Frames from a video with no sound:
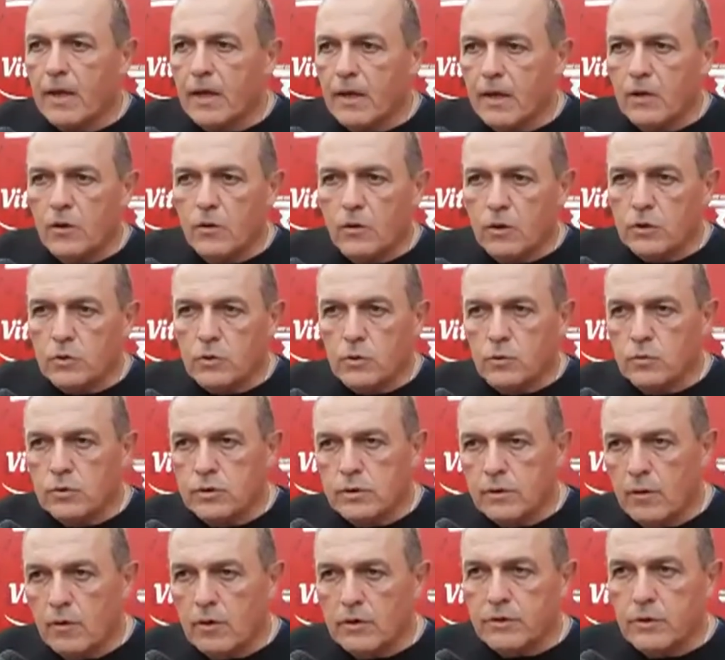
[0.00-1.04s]
l'ho detto
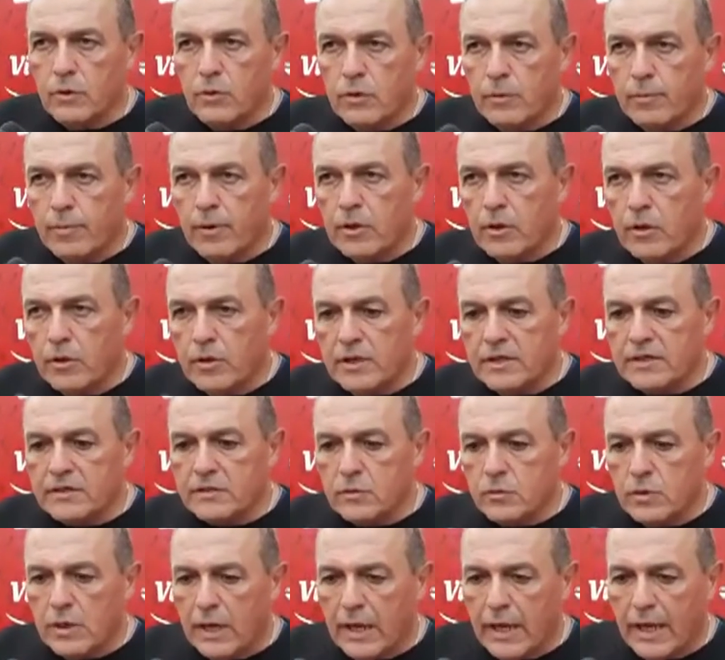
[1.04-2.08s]
l'ultima volta, lo ripeto
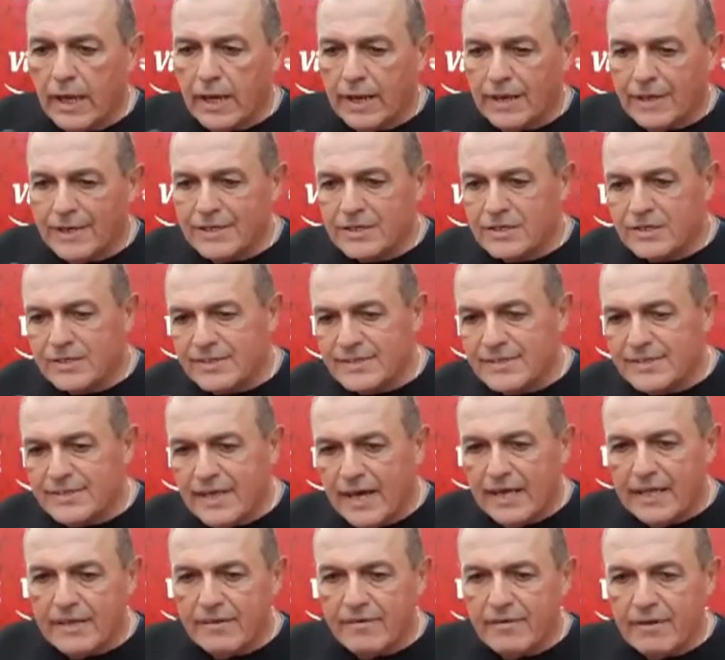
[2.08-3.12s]
adesso, la
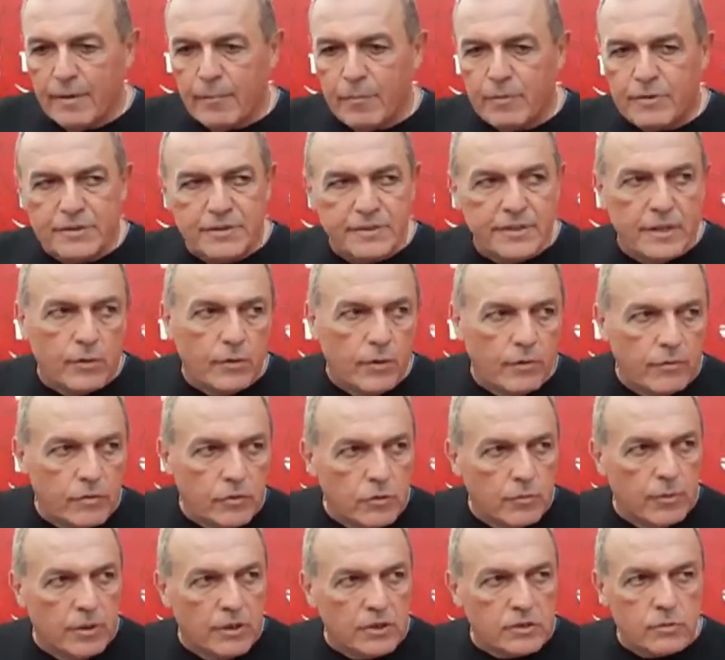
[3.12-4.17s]
necessità deve rappresentare una virtù
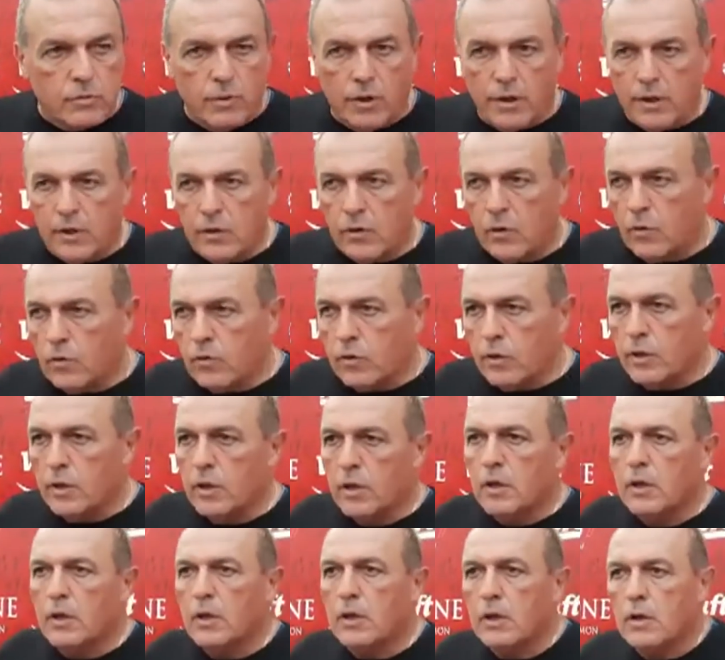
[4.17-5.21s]
per la squadra, non
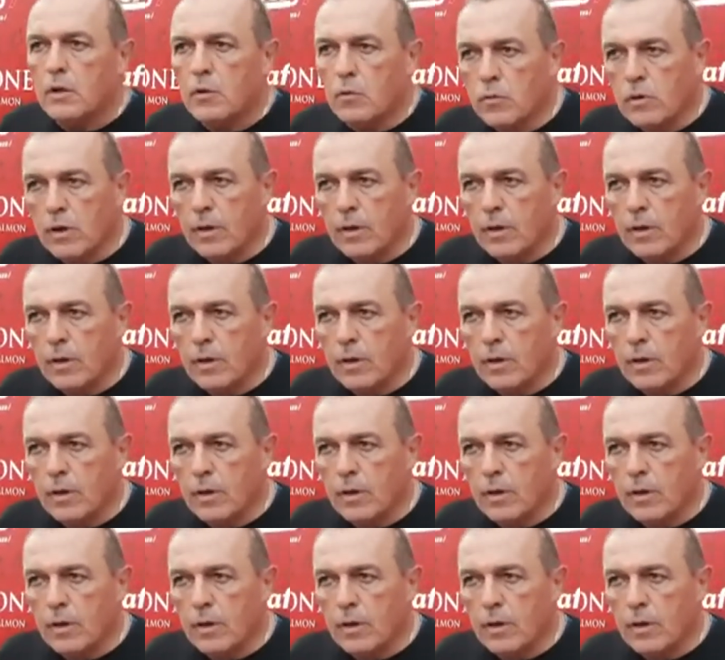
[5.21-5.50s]
un